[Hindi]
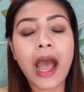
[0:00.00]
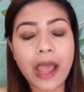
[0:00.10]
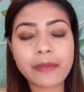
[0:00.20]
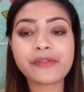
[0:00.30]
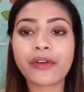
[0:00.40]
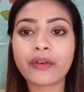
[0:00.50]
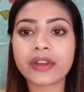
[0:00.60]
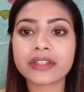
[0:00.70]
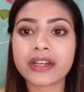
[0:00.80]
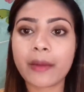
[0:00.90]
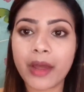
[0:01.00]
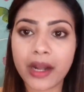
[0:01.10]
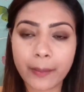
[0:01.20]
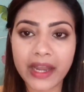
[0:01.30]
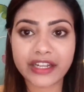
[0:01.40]
आई मीन फाउंडेशन
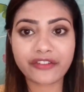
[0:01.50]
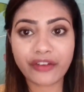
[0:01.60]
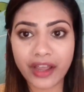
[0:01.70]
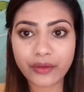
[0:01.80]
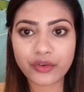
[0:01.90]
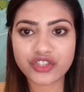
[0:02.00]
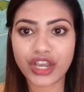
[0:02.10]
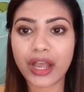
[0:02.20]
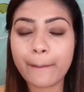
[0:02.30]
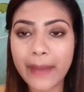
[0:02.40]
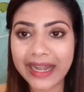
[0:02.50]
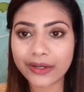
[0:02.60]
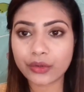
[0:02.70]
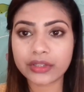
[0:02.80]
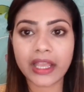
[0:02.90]
हमारा मैटिफाई हो जाएगा
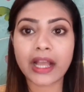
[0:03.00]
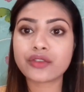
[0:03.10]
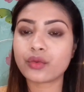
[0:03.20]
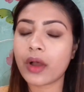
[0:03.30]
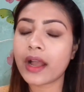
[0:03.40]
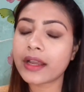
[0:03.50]
मैट लुक देगा सो so,